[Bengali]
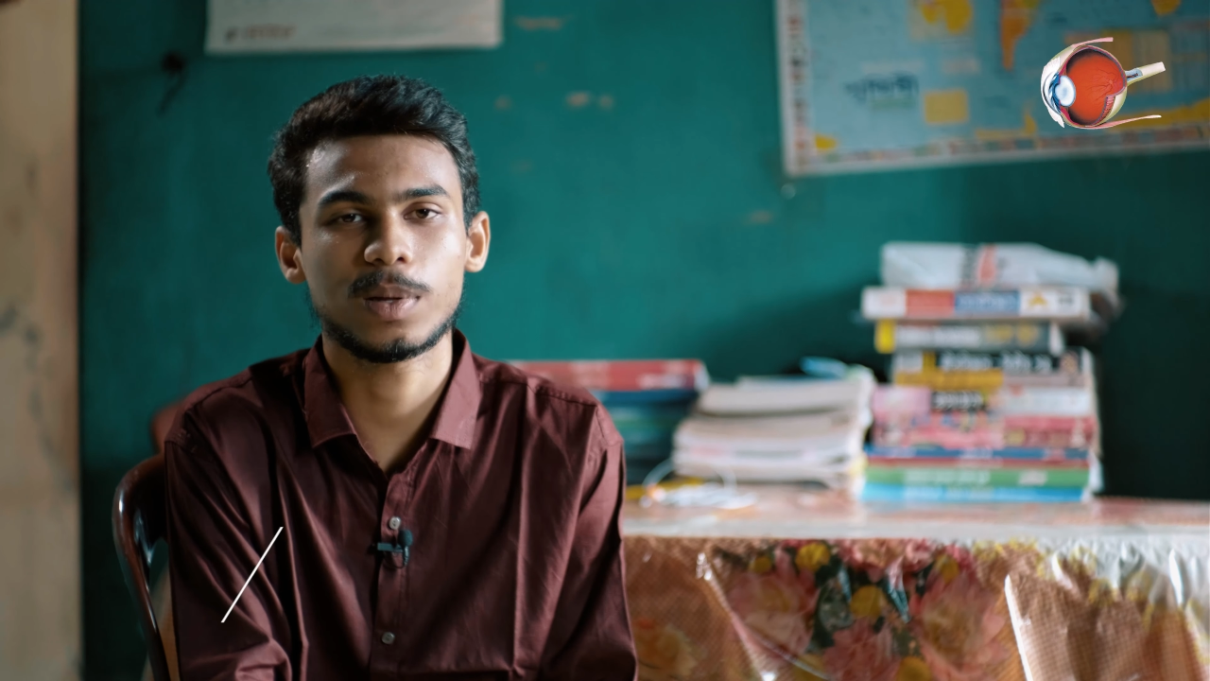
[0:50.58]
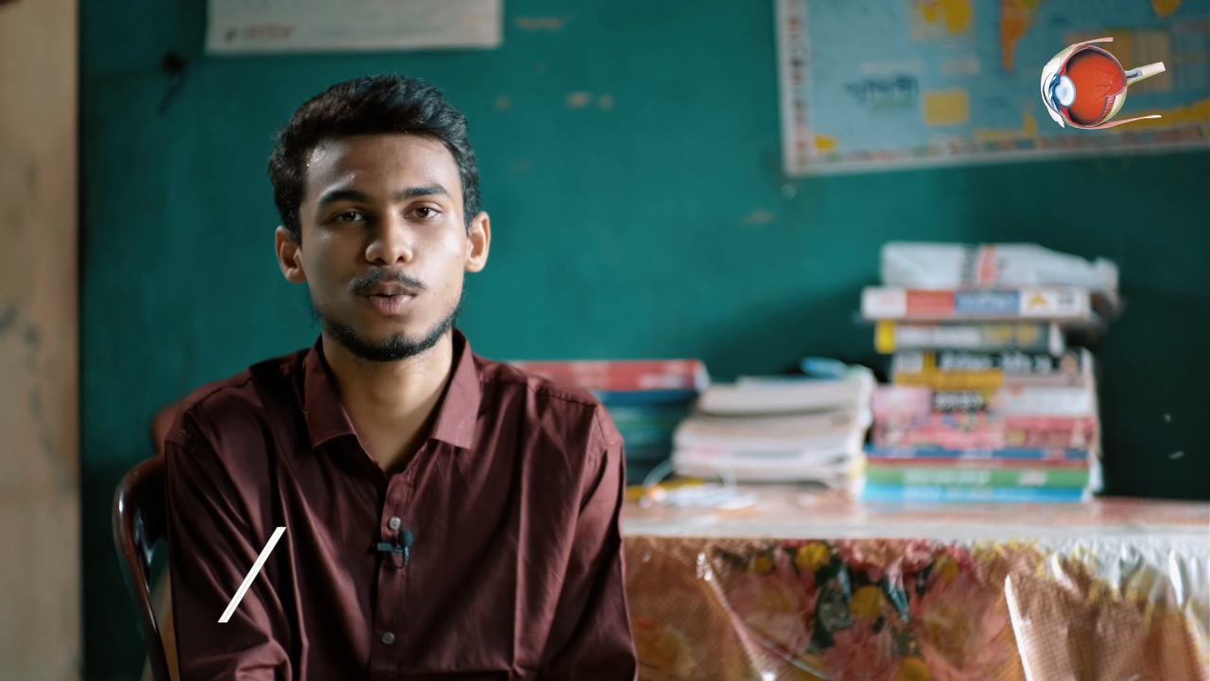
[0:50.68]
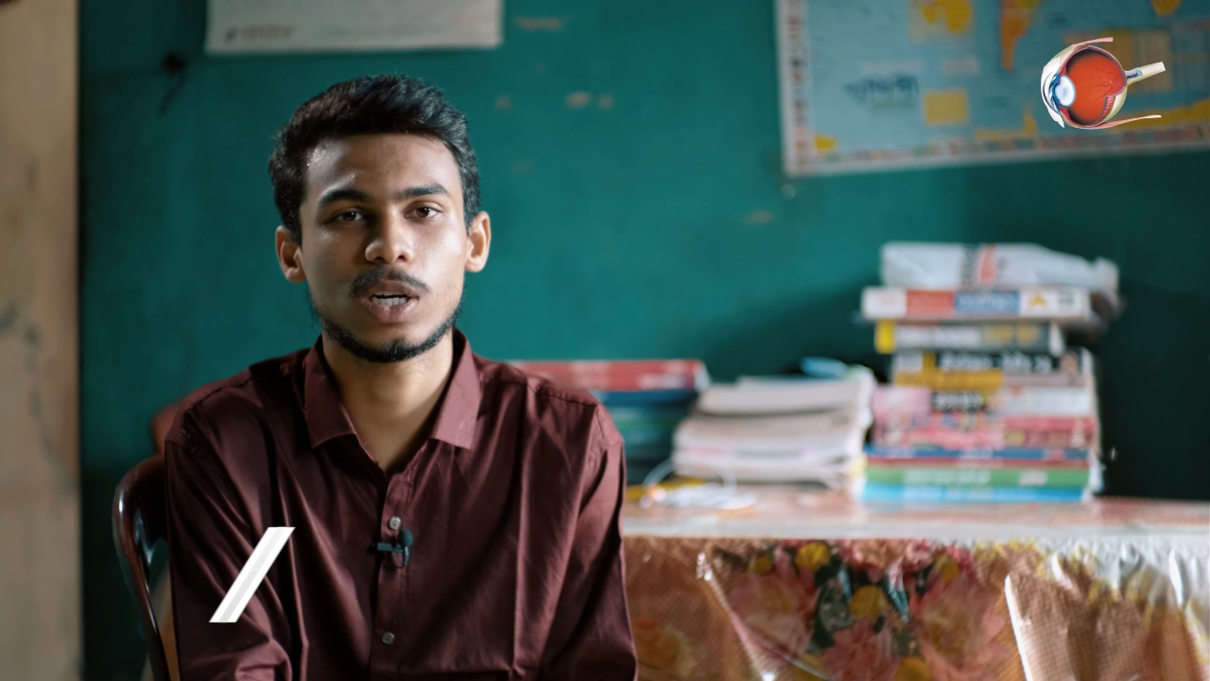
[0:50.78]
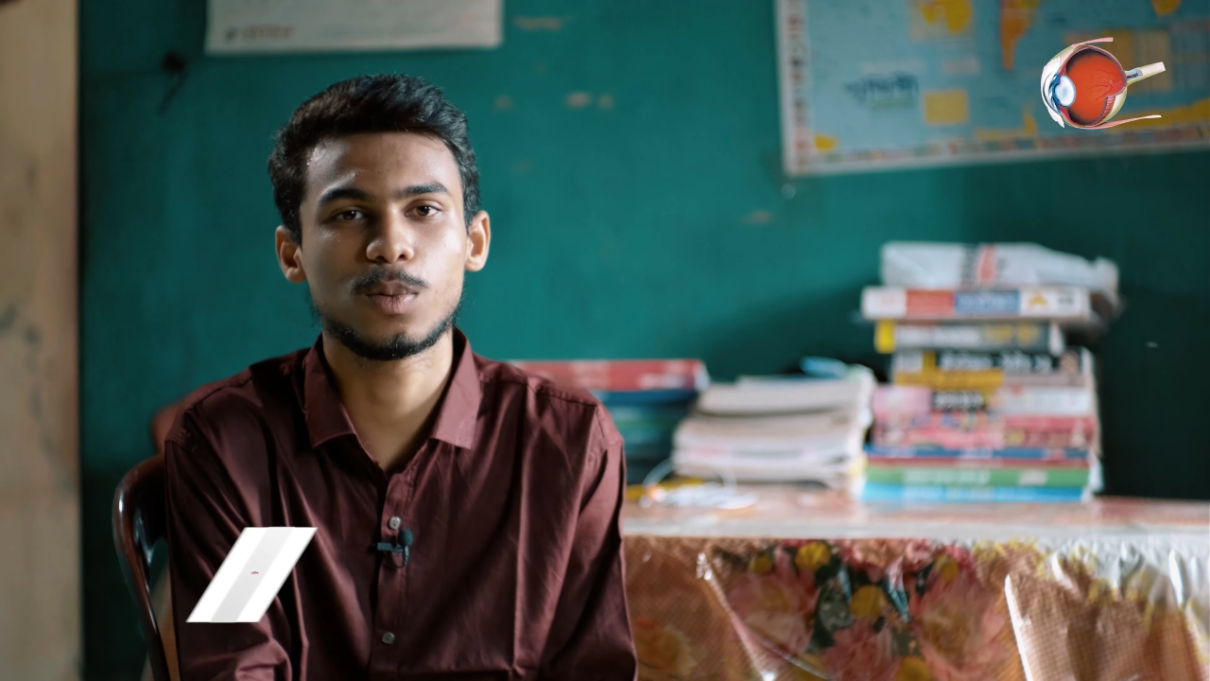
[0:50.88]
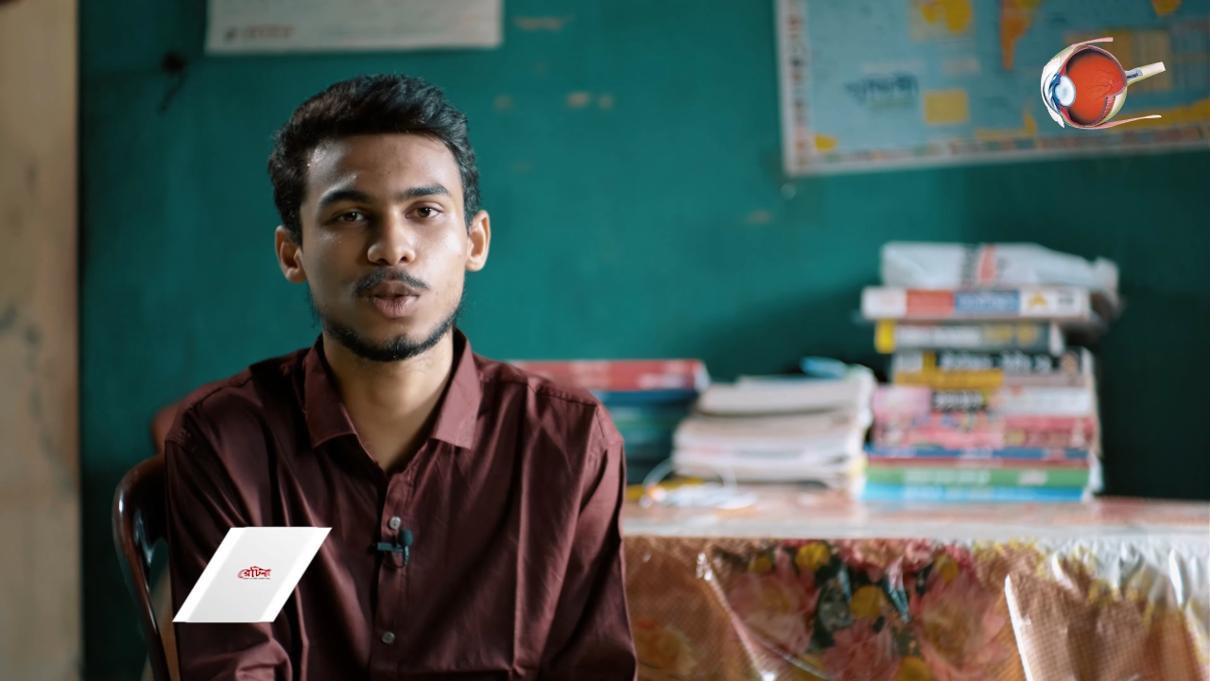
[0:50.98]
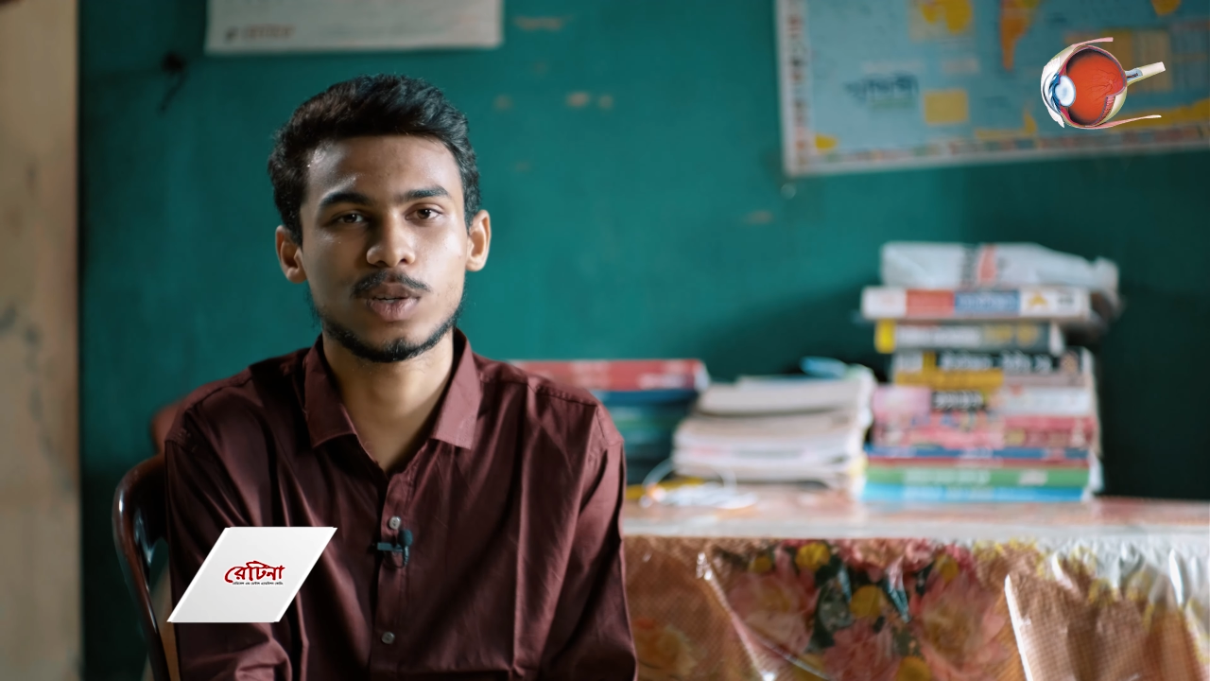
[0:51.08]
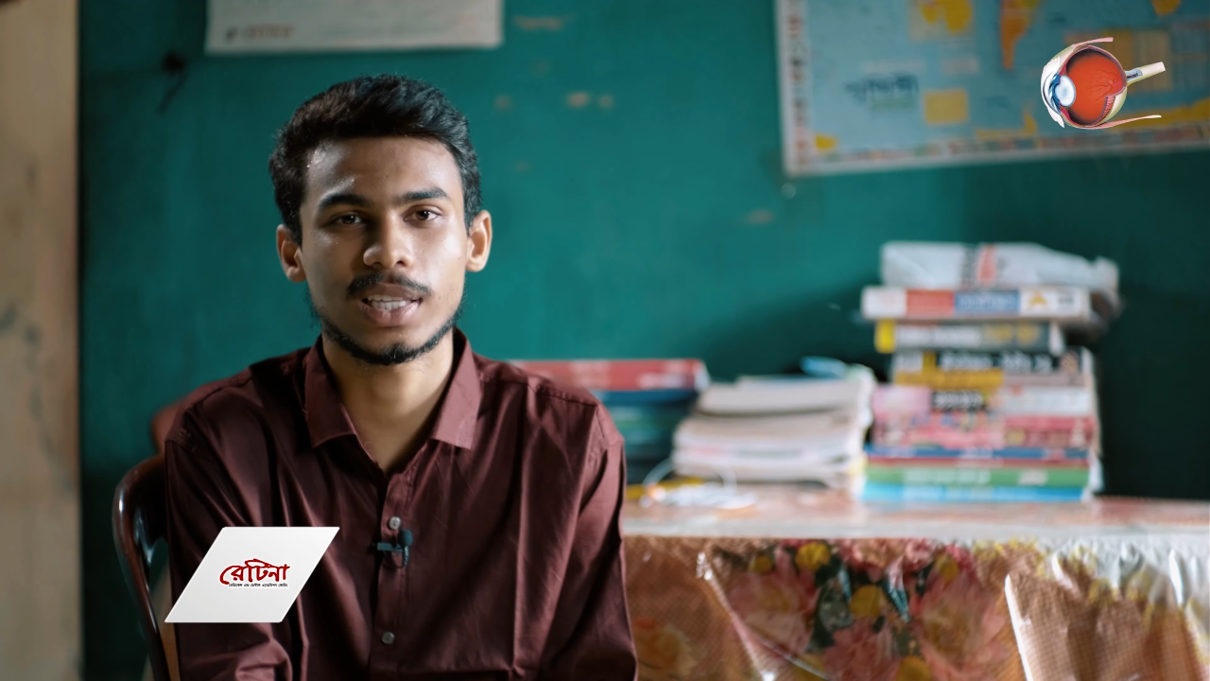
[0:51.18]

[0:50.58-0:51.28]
আমার দুইটা বন্ধুর